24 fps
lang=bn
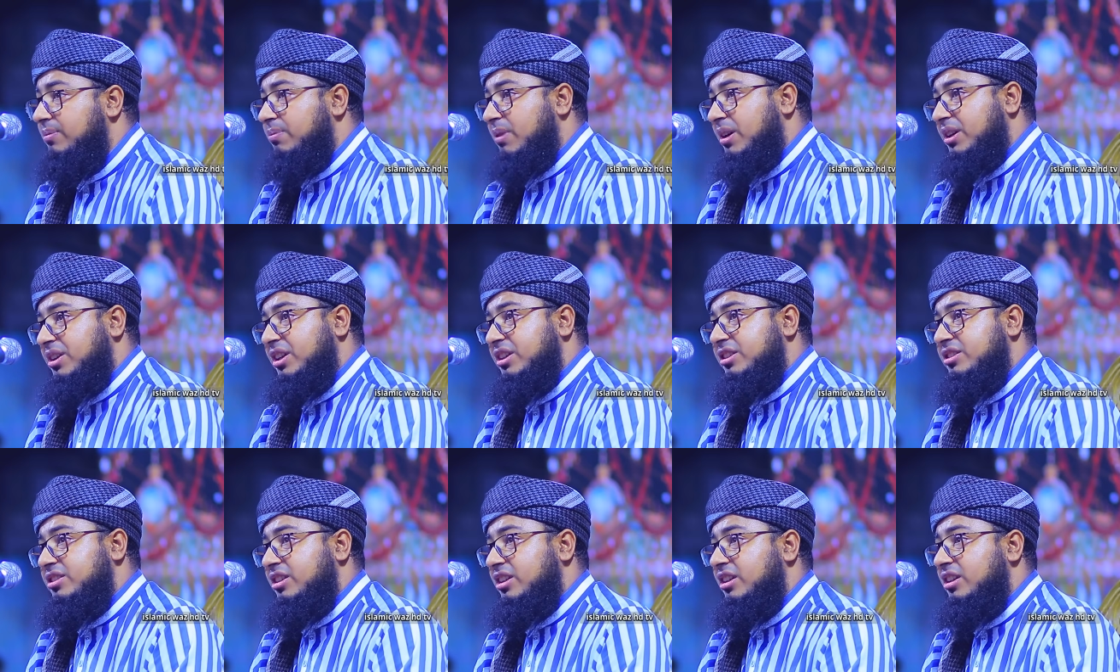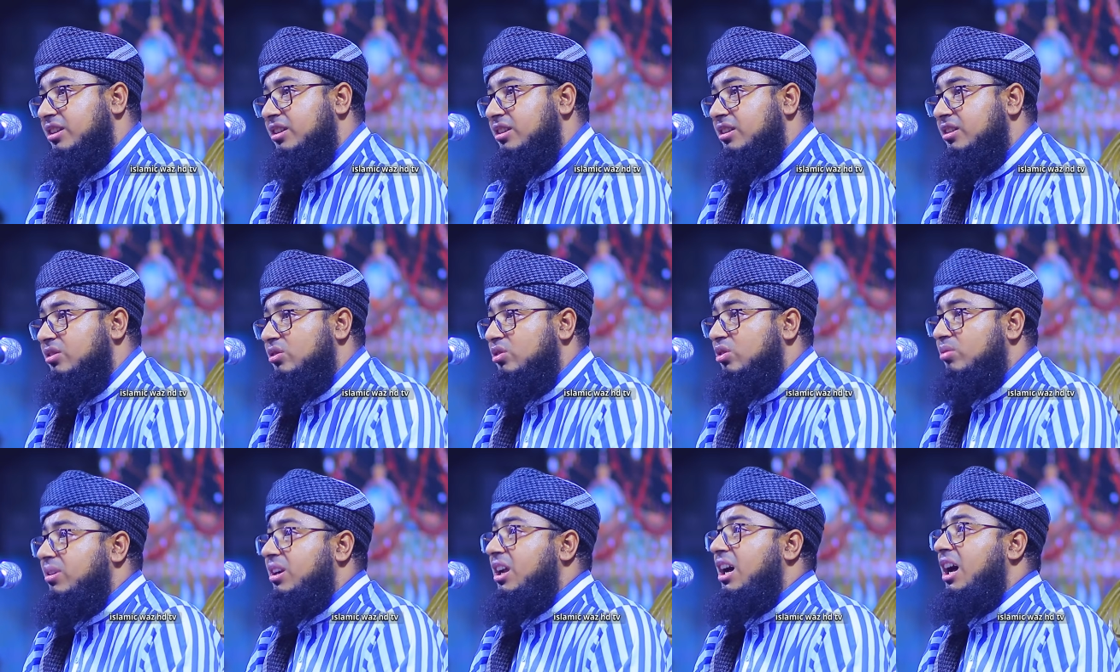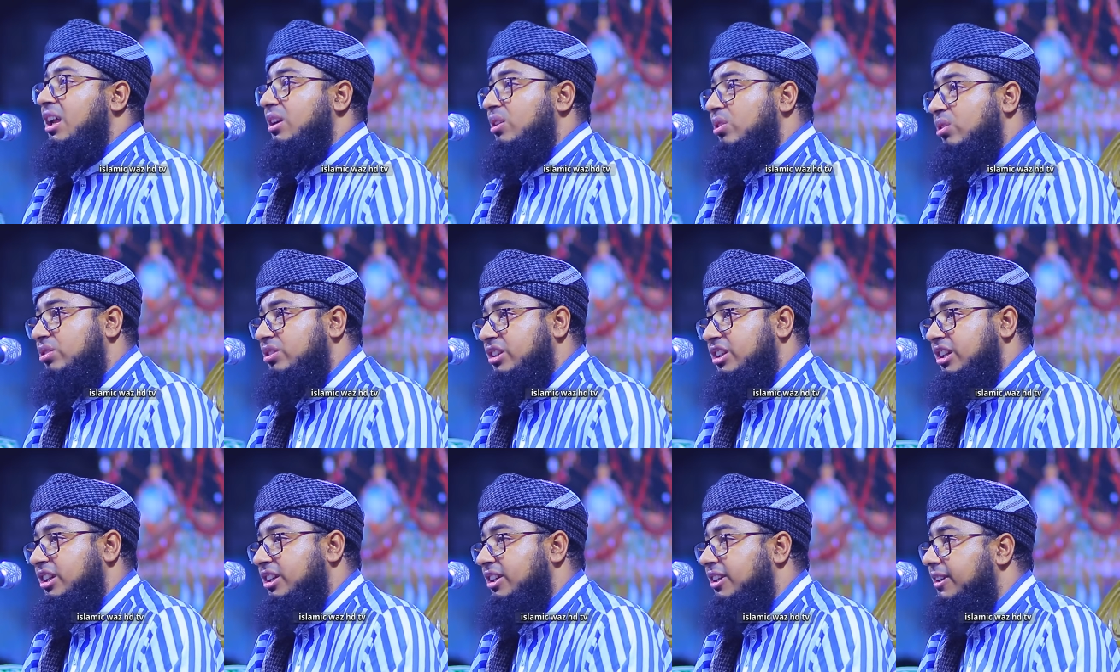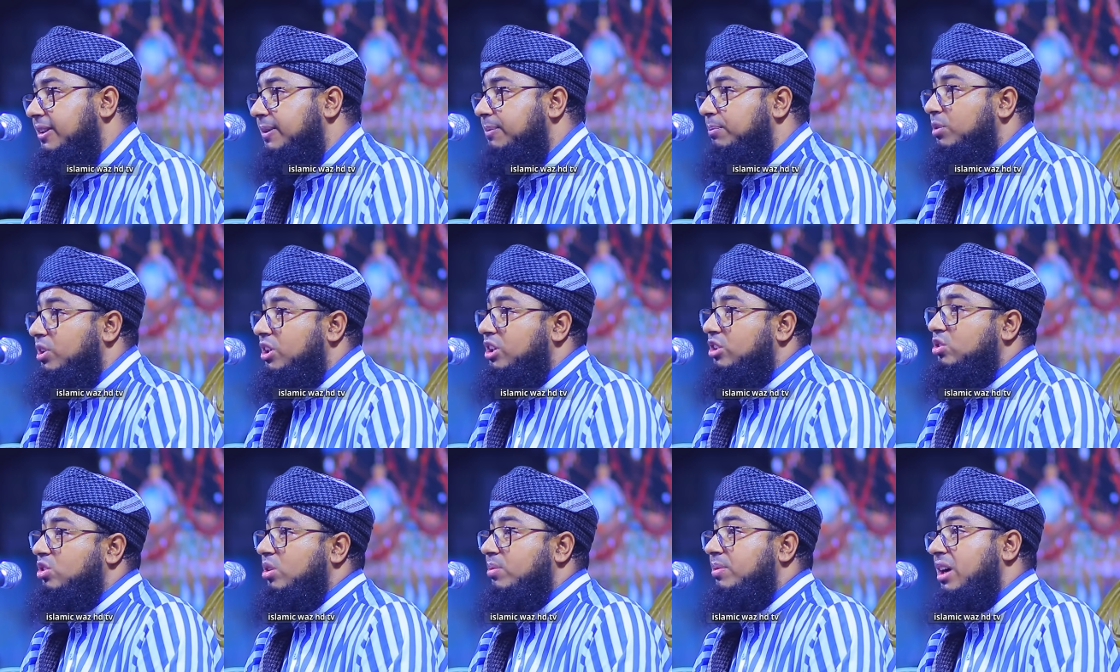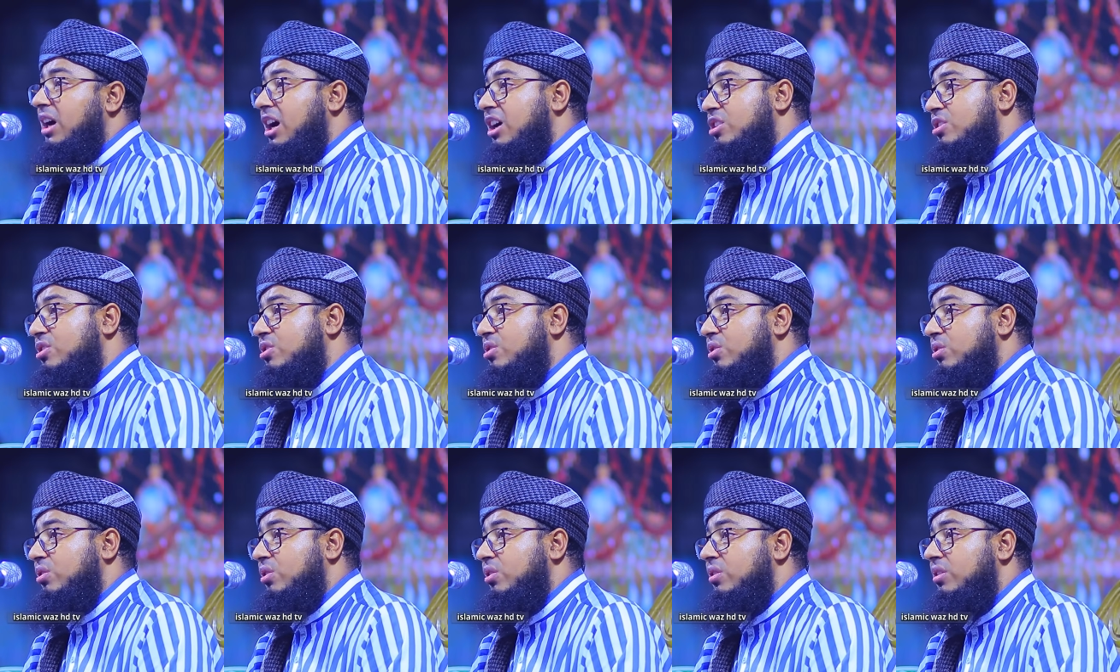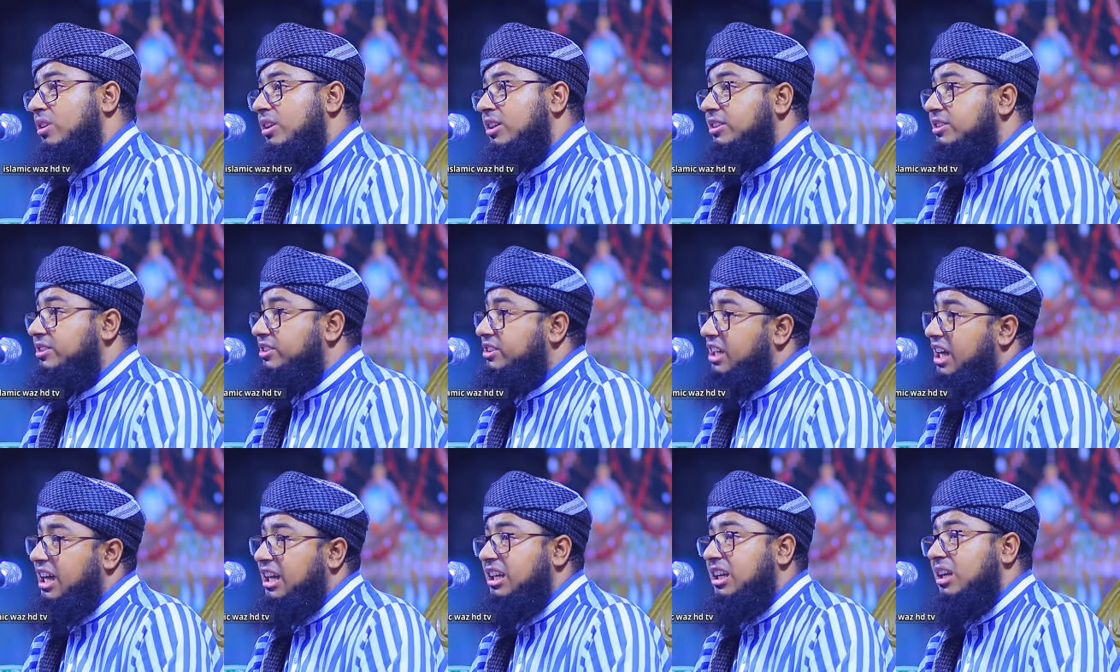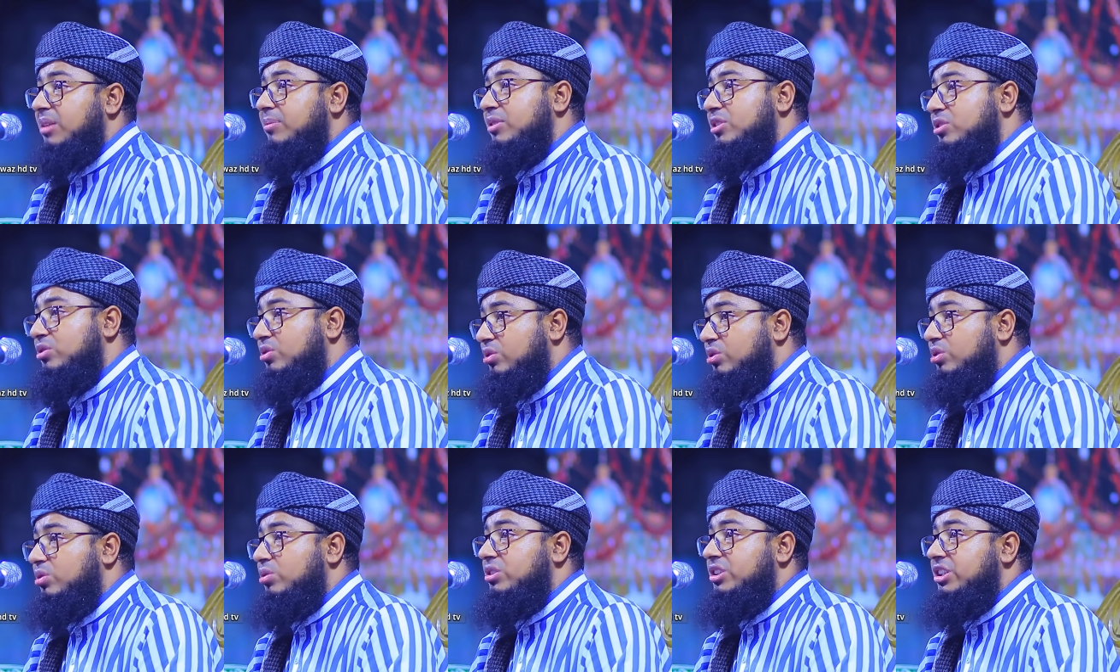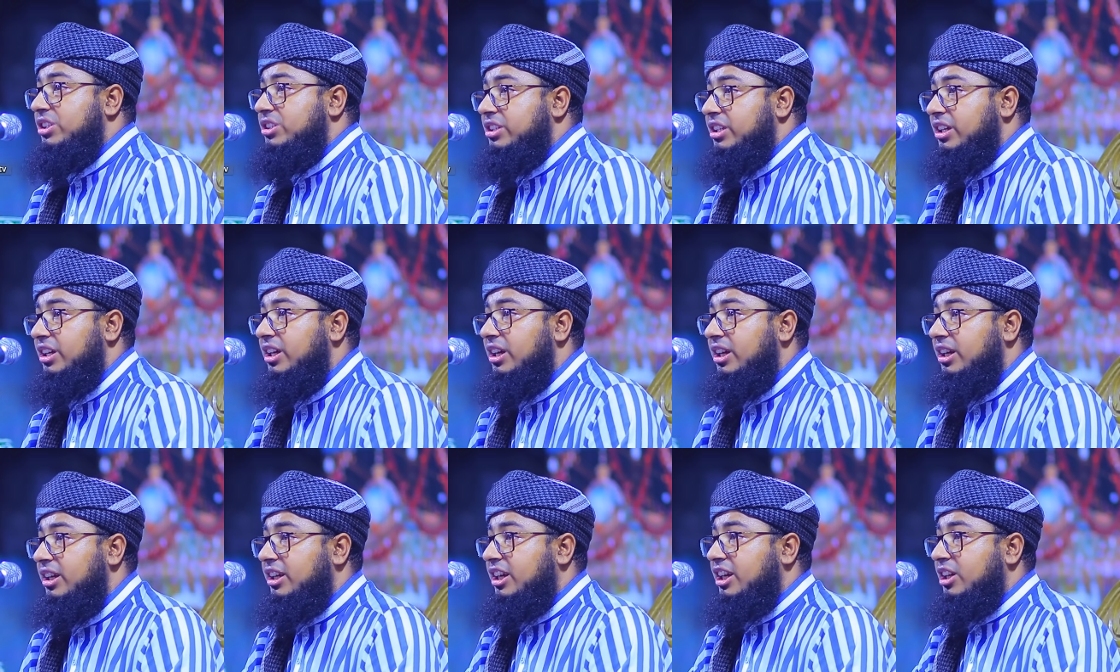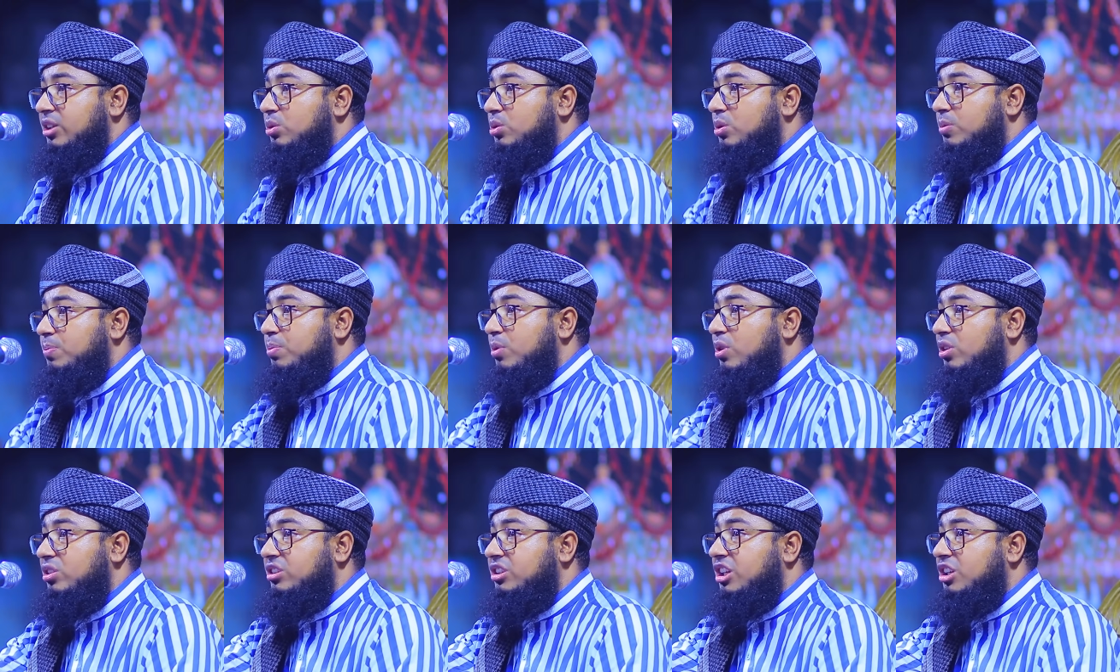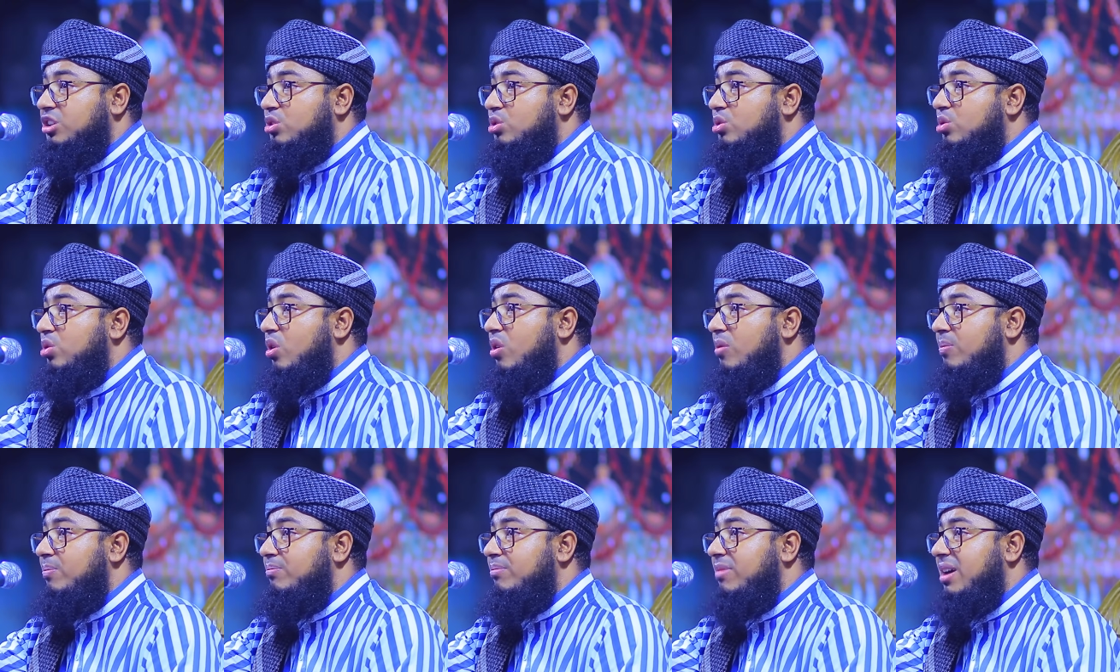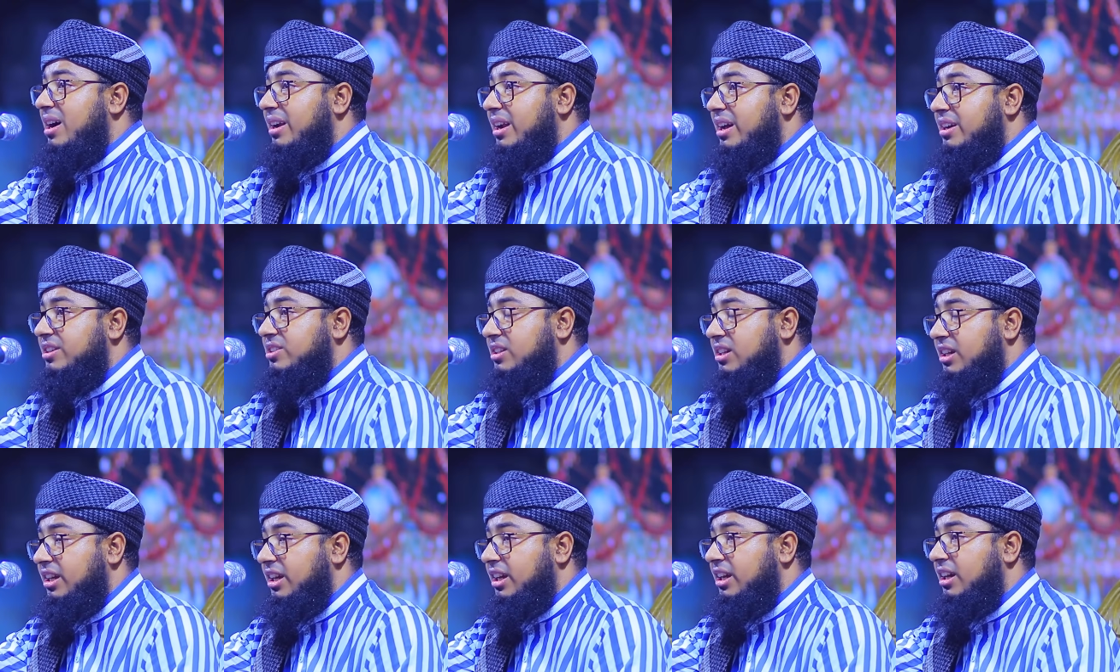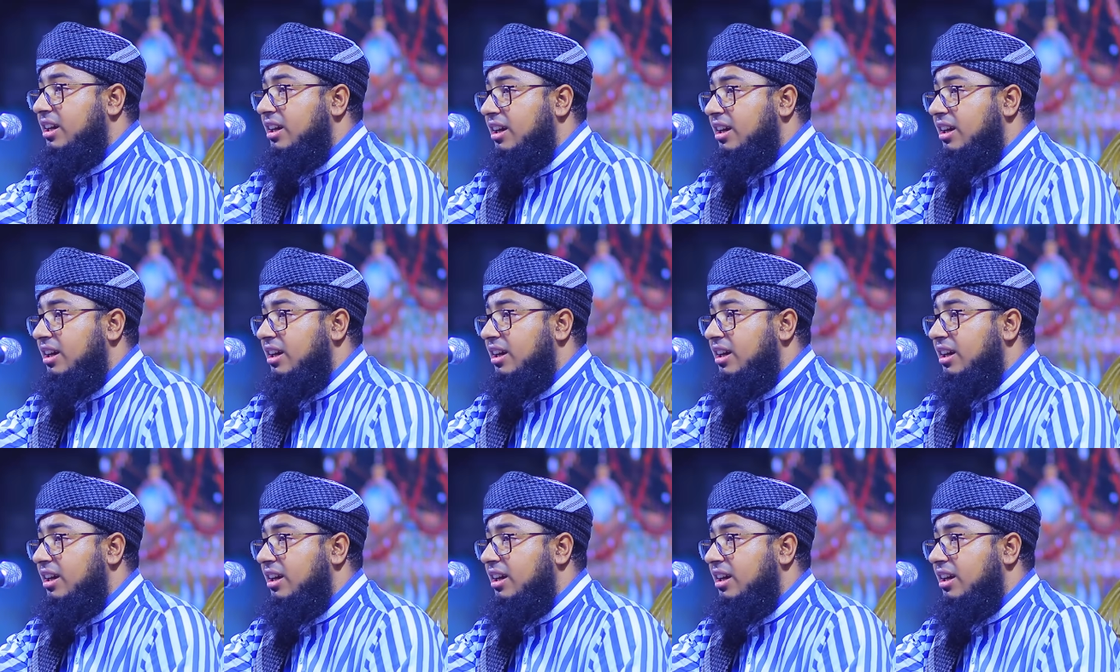পাঠাইছে তোমার হালত কি বলে তবে হাস শোনো জাহান নামে যদিও দিছে কিন্তু প্রত্যেক সোমবার আসলে